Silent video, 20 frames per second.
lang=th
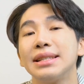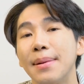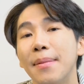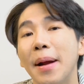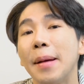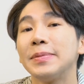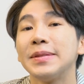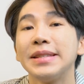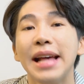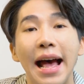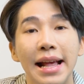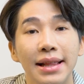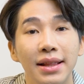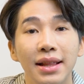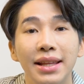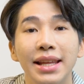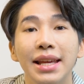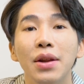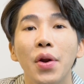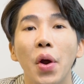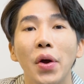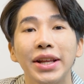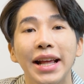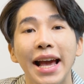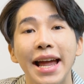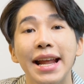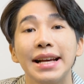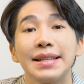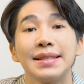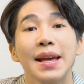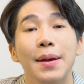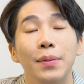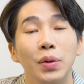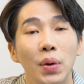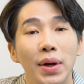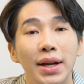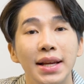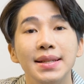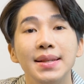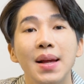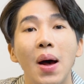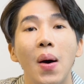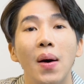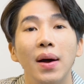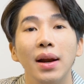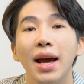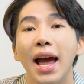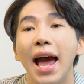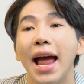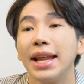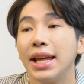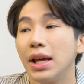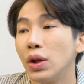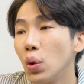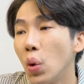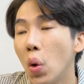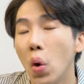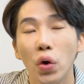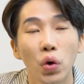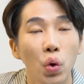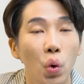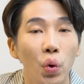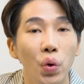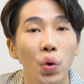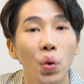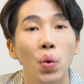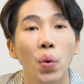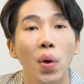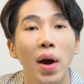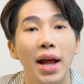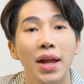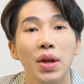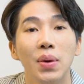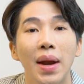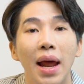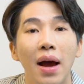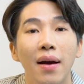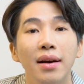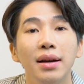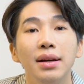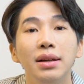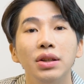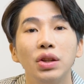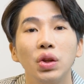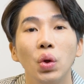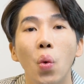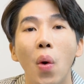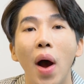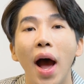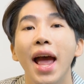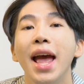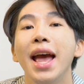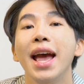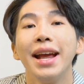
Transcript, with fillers: สำหรับสารที่ลดการอักเสบตัวที่2เลยอันนี้ทุกคนคุ้นหูกันอยู่แล้วก็คือตัว